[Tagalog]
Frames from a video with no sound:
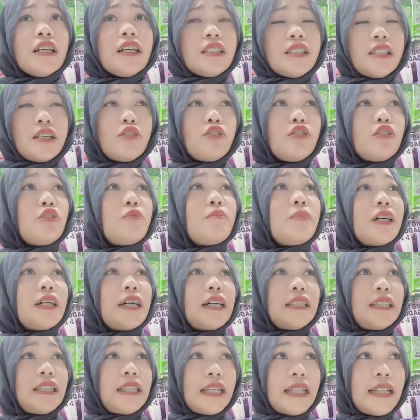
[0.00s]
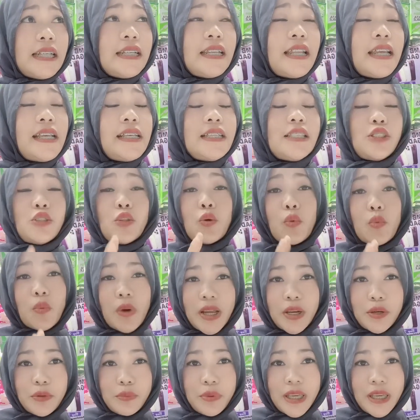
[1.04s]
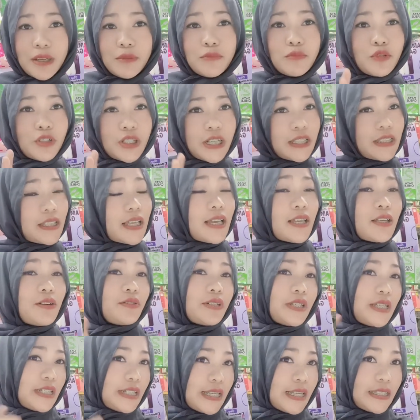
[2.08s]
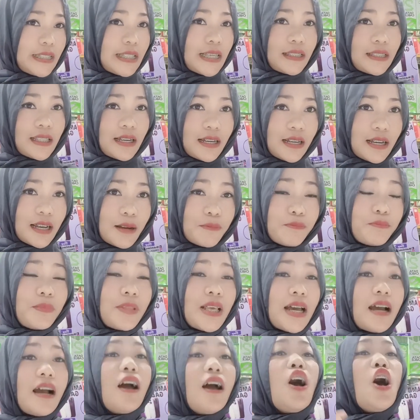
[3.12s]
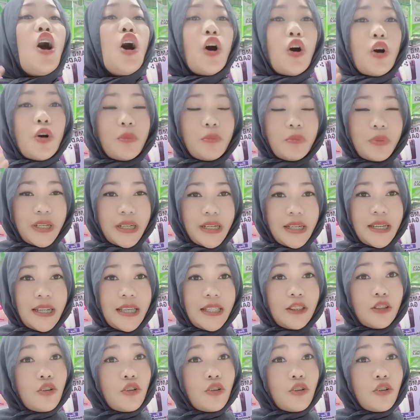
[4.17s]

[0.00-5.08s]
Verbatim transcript: Siguro mga 3 days to 1 week muna tayong hindi tatanggap ng home credit.